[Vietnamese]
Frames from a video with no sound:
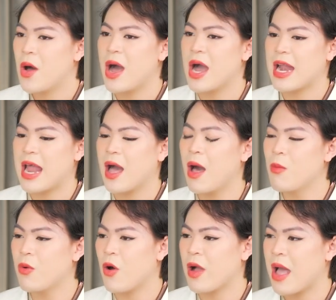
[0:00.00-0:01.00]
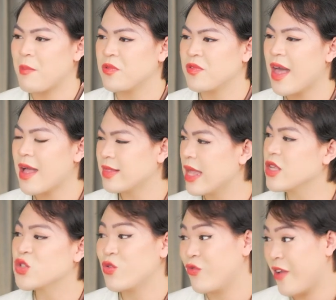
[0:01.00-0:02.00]
hoặc là không có cảm giác
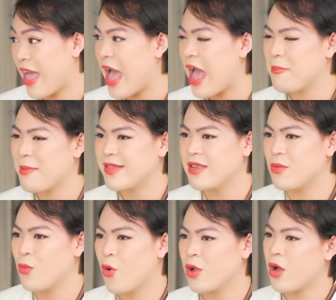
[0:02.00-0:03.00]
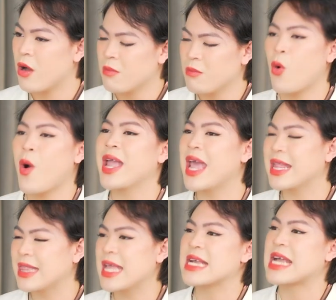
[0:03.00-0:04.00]
tình dục với ai mà chỉ muốn có quan hệ
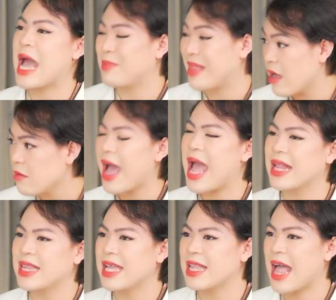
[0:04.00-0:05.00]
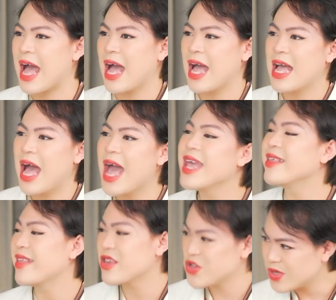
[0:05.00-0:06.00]
tình cảm lãng mạn thì là
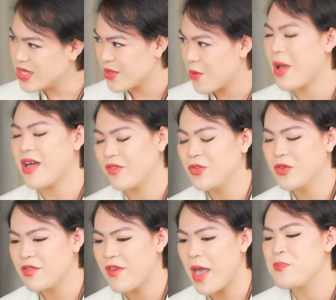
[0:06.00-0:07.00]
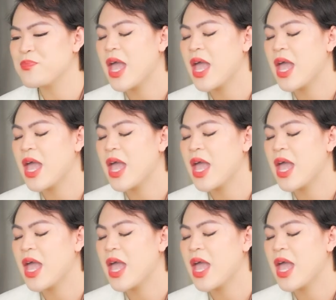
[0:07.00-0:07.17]
asexual đúng không ạ ví dụ như vậy